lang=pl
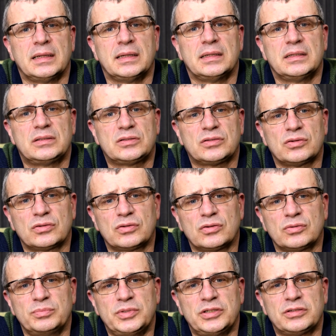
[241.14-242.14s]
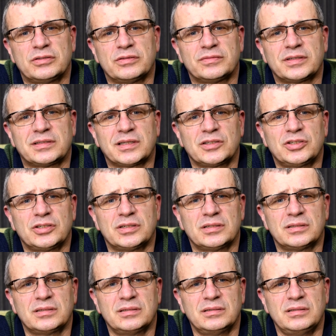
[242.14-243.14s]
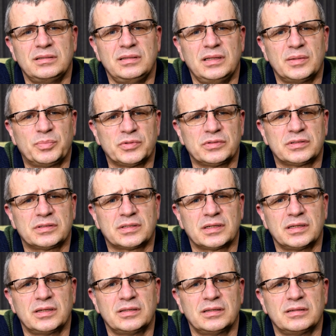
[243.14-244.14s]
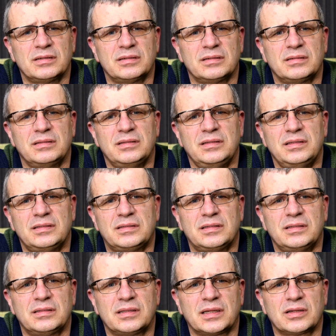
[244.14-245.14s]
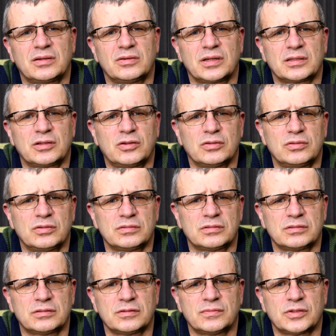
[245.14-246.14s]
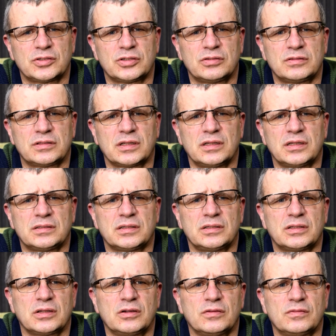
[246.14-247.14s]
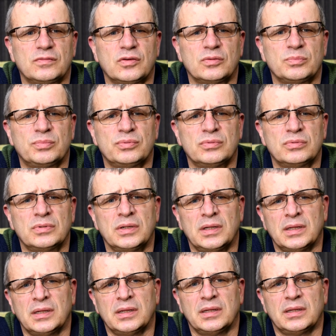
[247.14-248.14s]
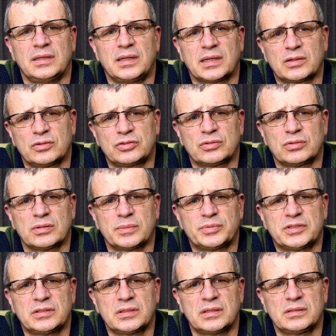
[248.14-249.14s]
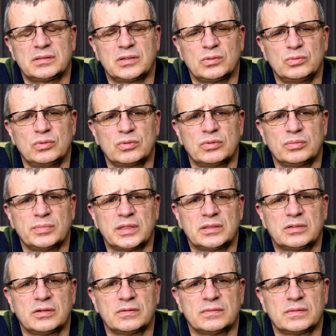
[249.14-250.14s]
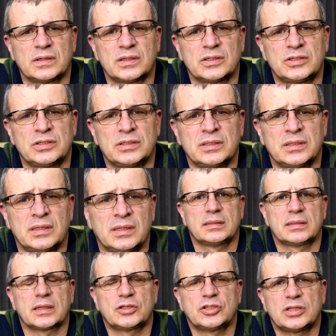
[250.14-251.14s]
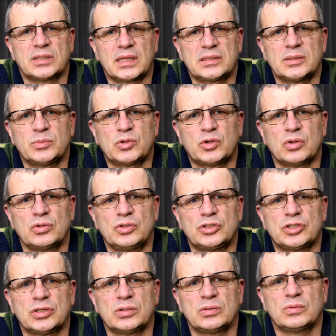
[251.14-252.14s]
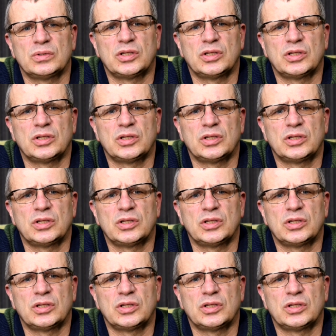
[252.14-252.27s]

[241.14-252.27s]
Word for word: Y, co robić? No w zasadzie nie pozostaje nic innego, jak tylko dostosować się do zaleceń tego WOMP-u, jakoś tą abstynencję udokumentować Także na tym kończę.